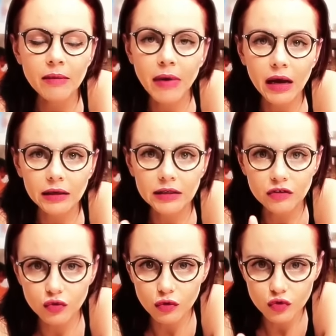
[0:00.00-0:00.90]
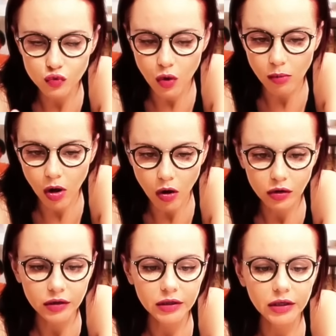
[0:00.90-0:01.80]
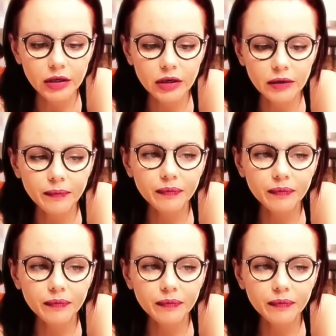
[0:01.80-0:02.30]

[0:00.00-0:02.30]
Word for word: ma anche sul suo blog